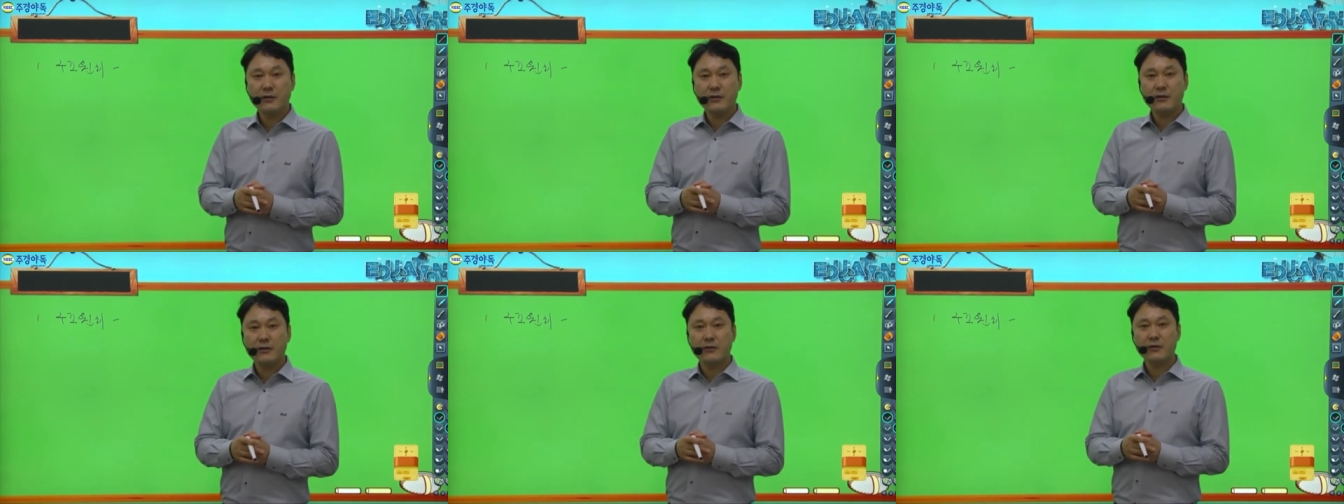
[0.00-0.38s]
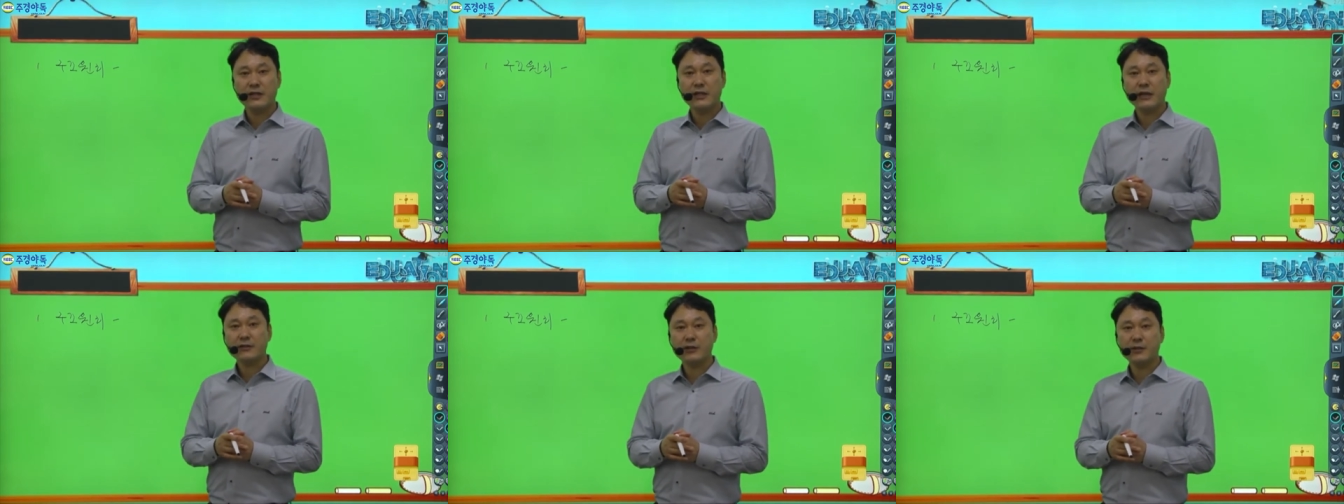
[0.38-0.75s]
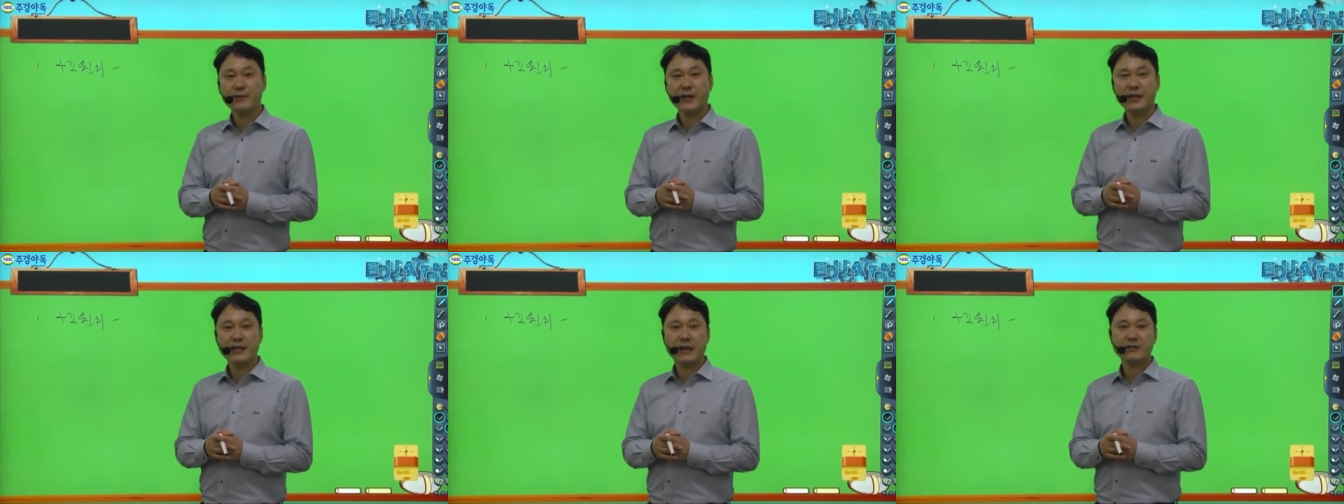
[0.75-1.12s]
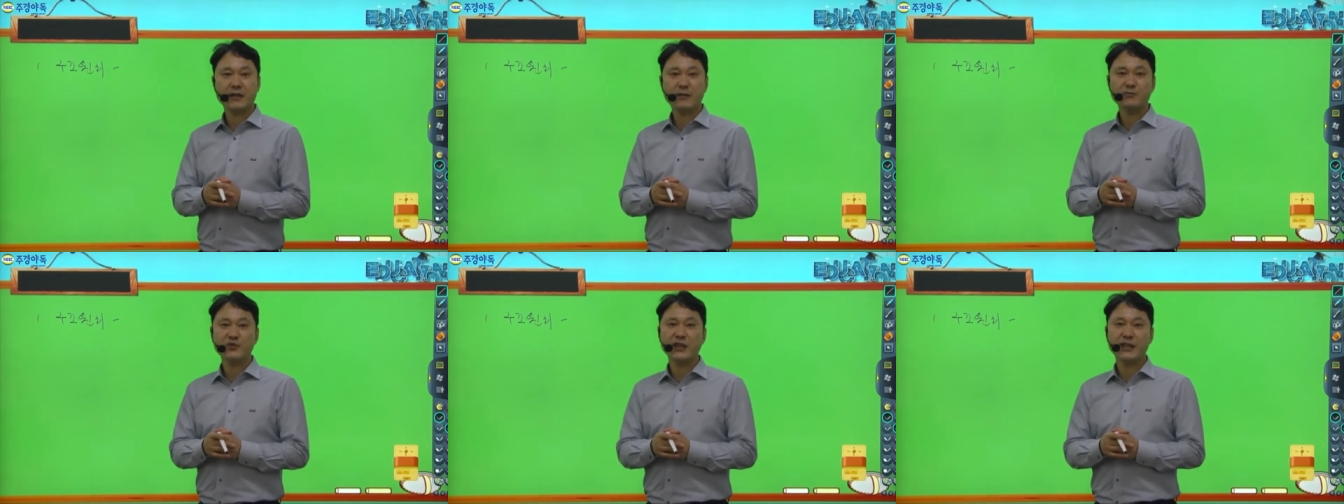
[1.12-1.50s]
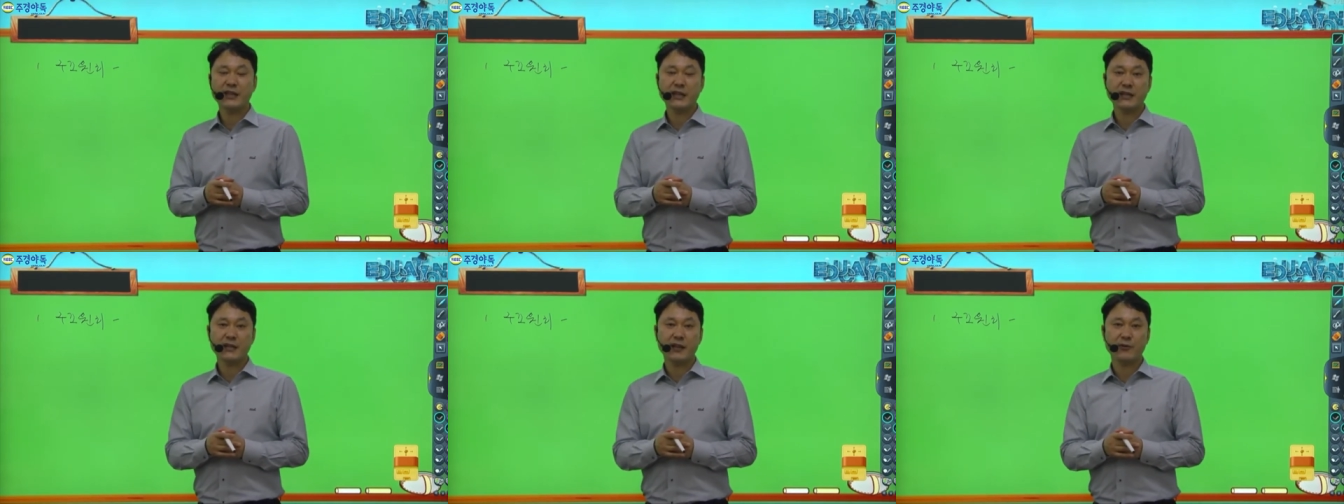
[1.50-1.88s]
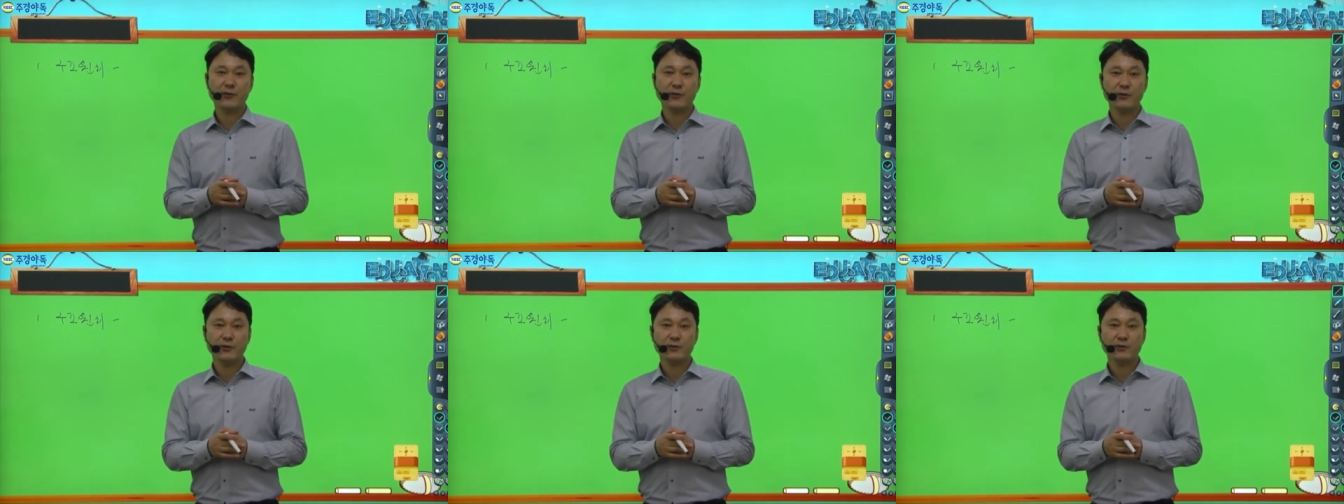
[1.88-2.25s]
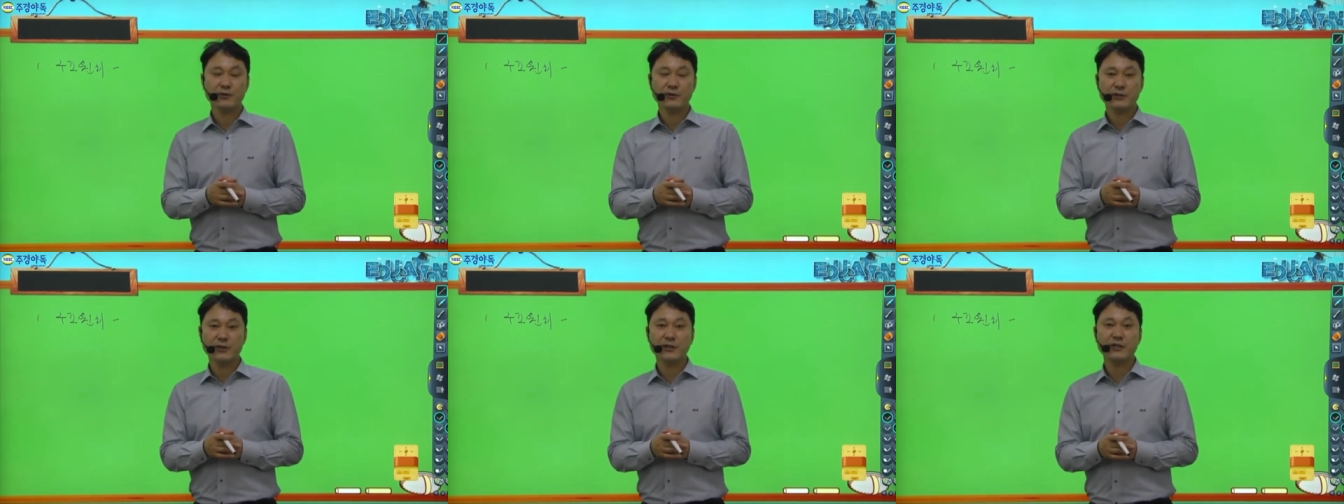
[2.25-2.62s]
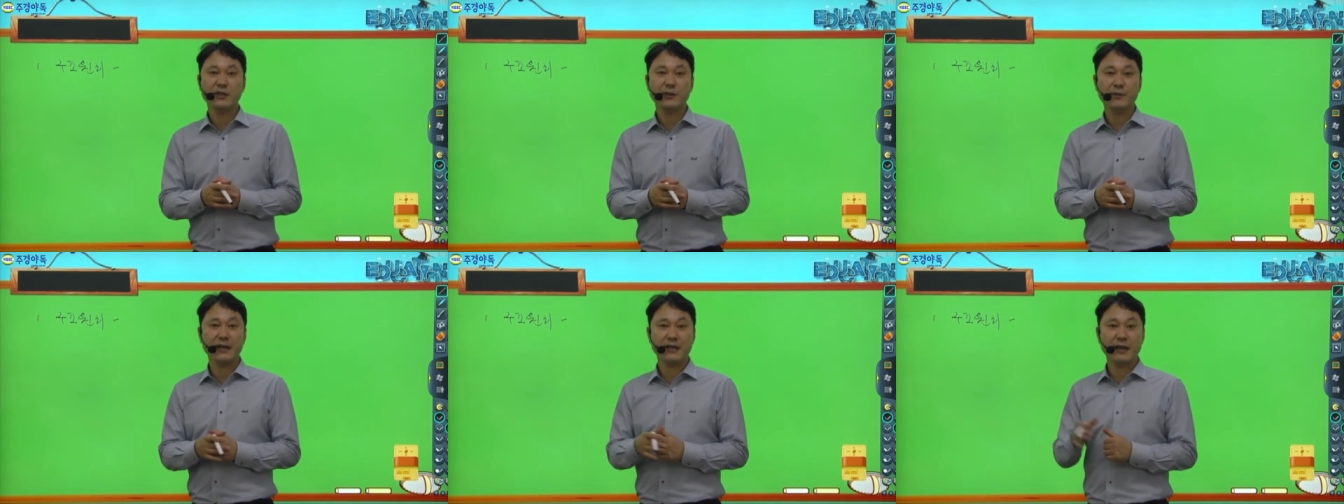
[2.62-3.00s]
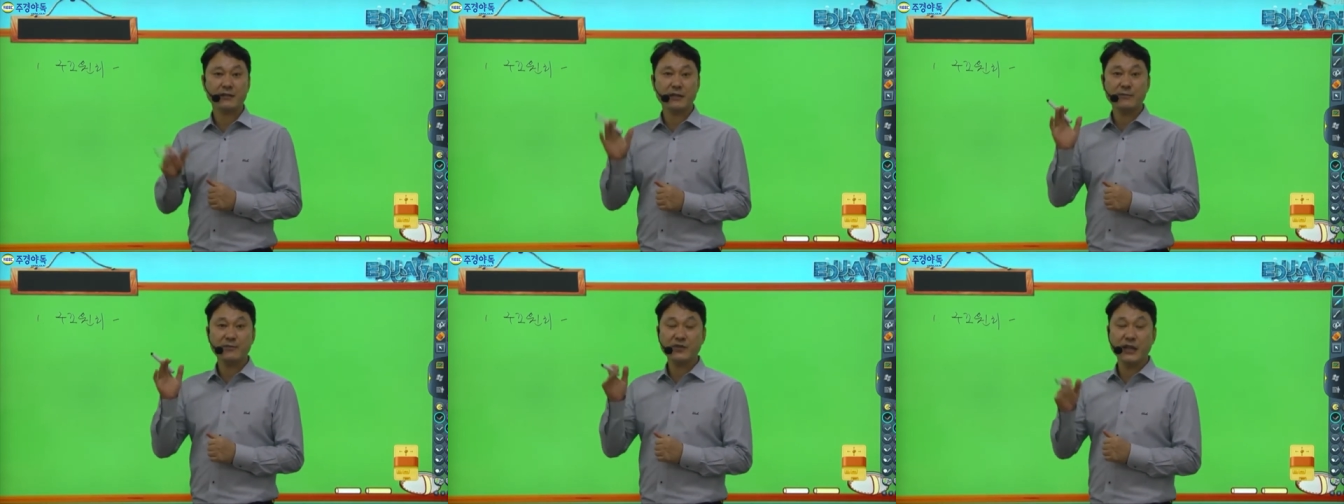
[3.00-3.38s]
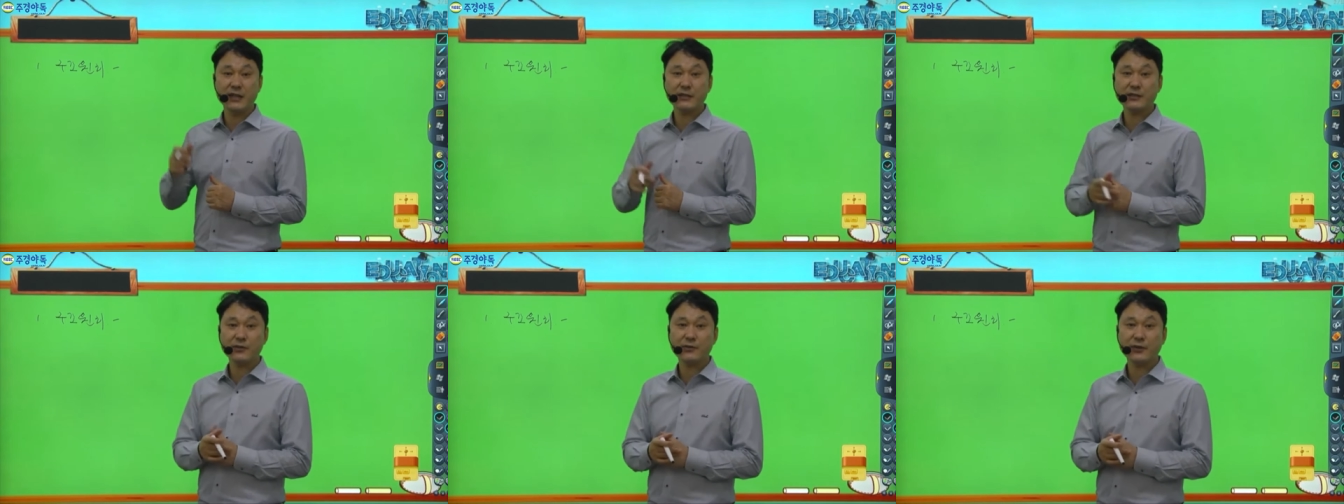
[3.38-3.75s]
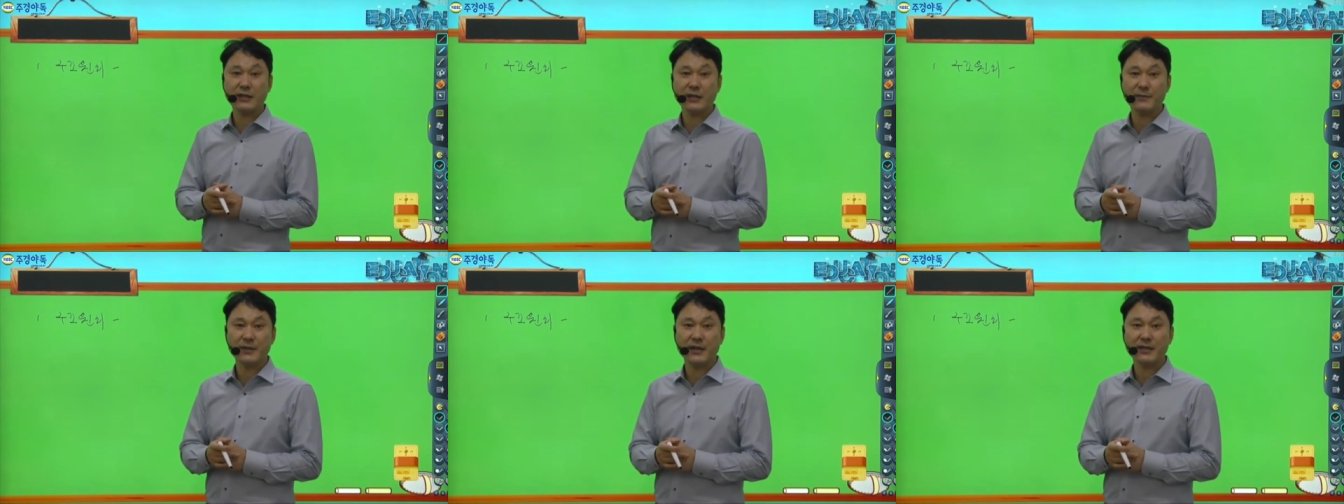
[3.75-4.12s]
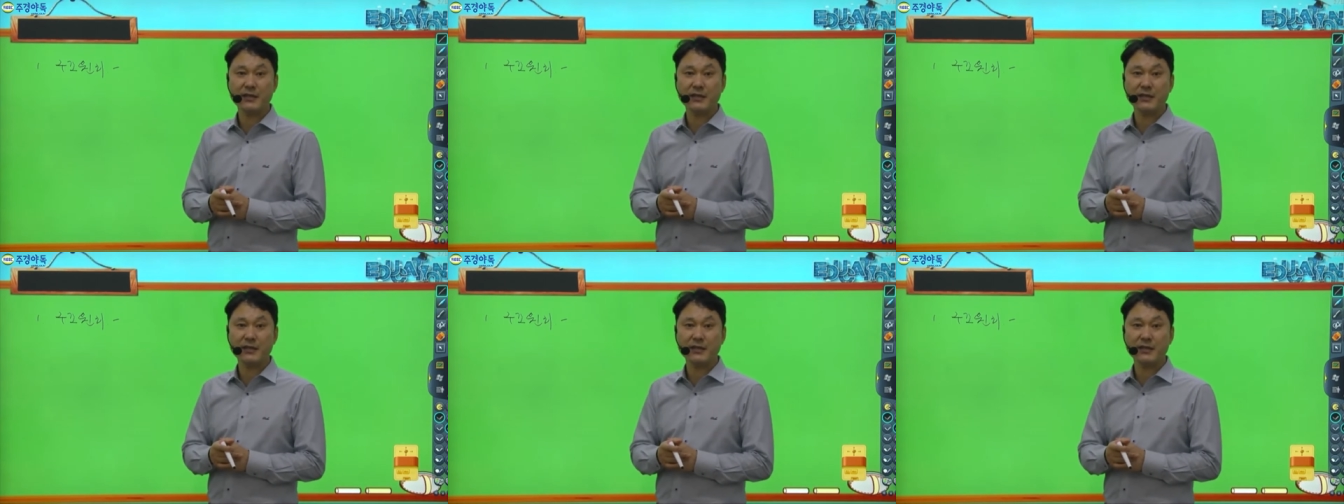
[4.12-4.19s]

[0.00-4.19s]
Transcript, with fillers: 어, 기계 설비가 약 3분의 2가 되고 전기 설비가 약 3분의 1 정도가 됩니다.